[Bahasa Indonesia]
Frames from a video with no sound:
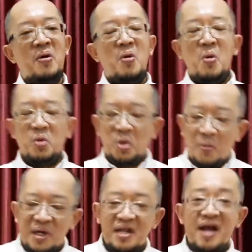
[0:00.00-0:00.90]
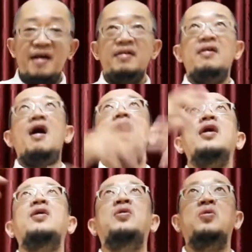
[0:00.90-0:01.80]
untuk meneriakkan
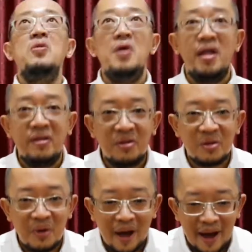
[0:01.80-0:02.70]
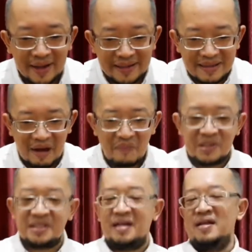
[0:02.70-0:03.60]
keagungan Tuhan yang
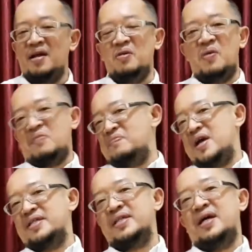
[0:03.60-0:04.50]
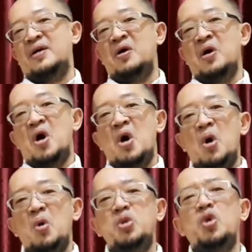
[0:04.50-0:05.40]
besar yang luar biasa,
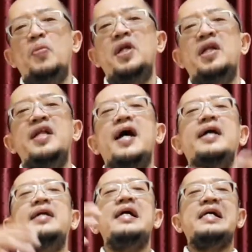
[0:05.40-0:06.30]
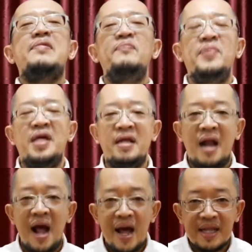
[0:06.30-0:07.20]
untuk meneriakkan
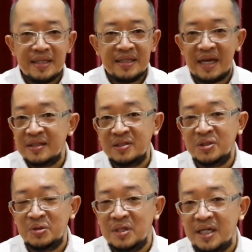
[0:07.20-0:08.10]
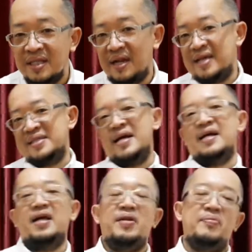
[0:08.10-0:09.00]
kegembiraan yang sudah kita rasakan.